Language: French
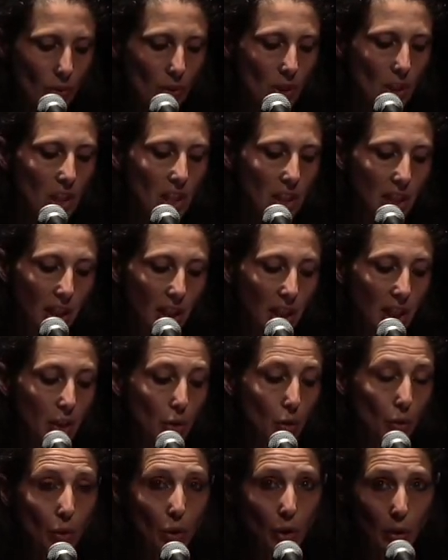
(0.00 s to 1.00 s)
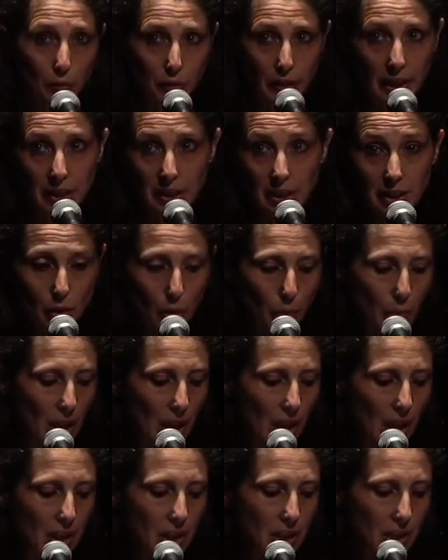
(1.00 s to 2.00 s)
J'écris sur l'envers des
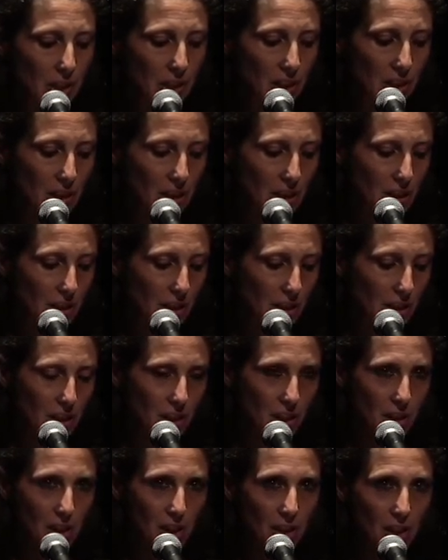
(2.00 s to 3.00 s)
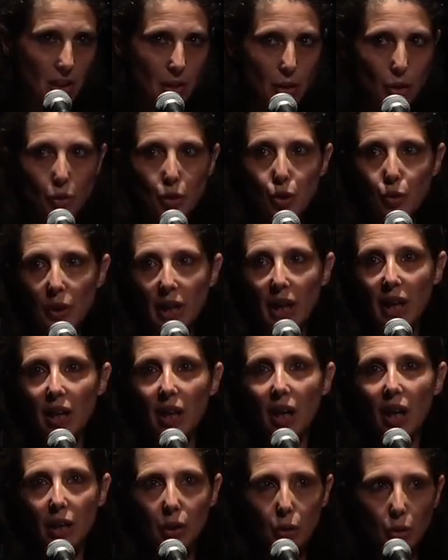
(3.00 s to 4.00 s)
emballages, j'en suis à
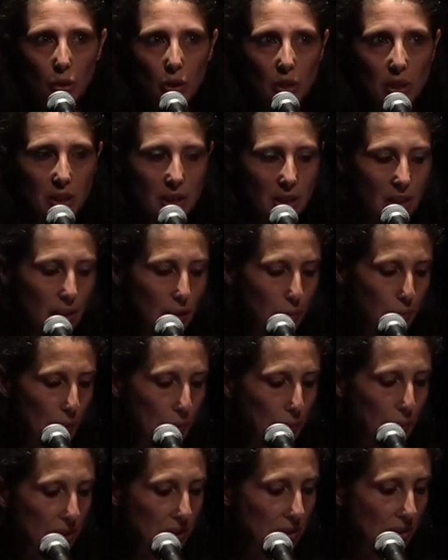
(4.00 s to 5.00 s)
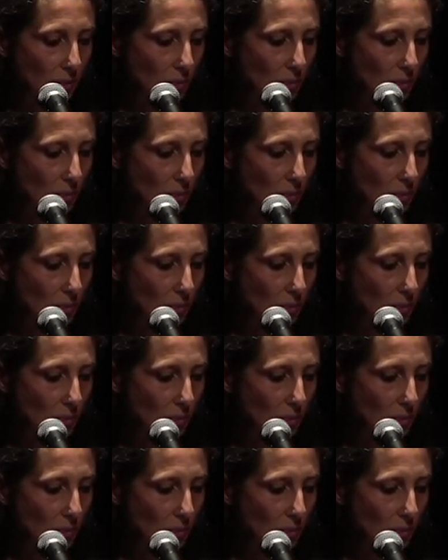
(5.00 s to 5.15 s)
ingurgiter les pépins.